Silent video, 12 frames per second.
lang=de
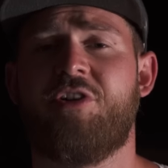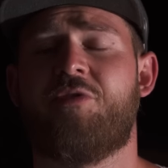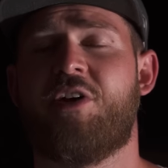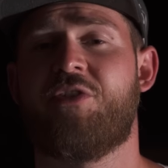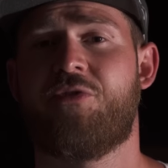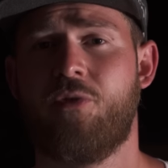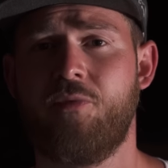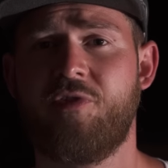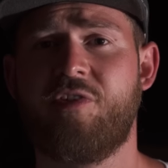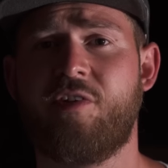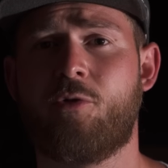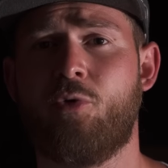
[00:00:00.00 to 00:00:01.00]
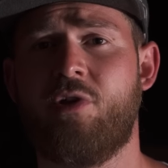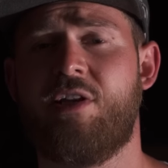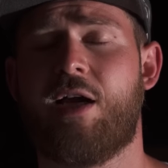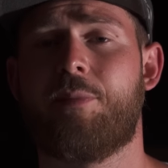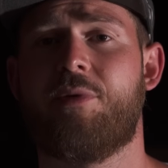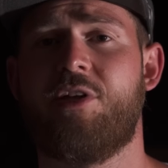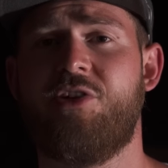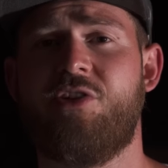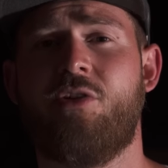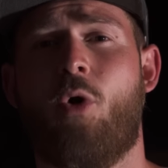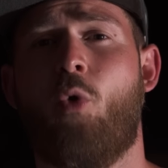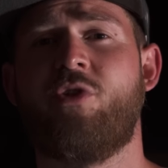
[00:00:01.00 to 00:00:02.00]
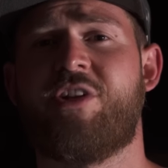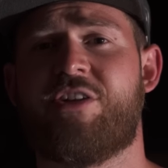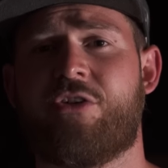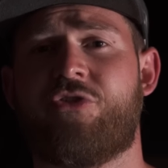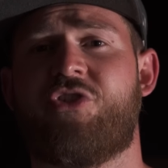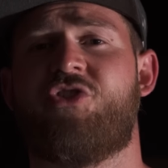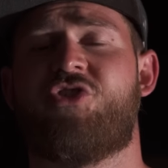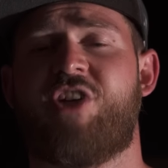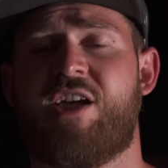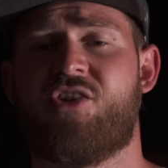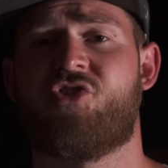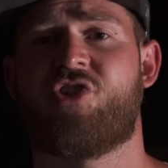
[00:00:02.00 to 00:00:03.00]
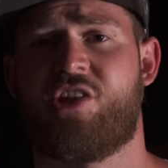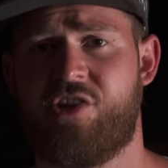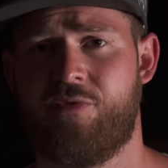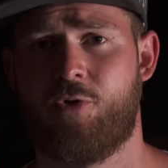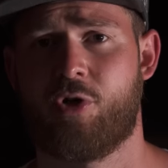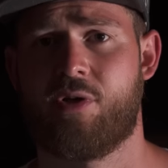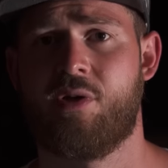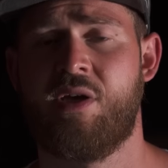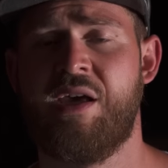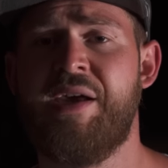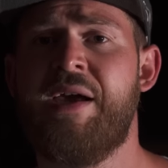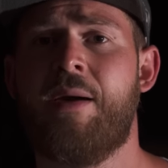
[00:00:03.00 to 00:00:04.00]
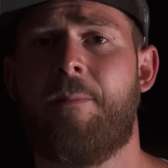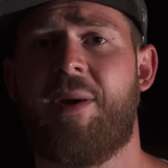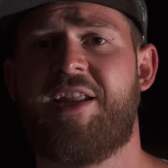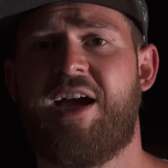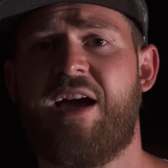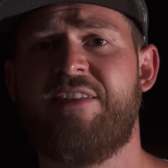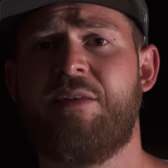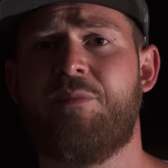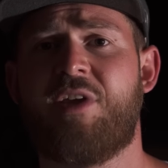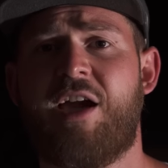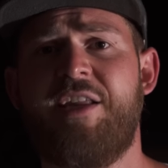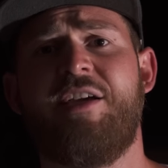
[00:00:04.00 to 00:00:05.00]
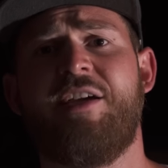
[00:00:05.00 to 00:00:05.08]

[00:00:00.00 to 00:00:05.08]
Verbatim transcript: ich fast 15 Sekunden lang belichten, ohne dass aus den Sternen Striche wurden. Bei der A7 III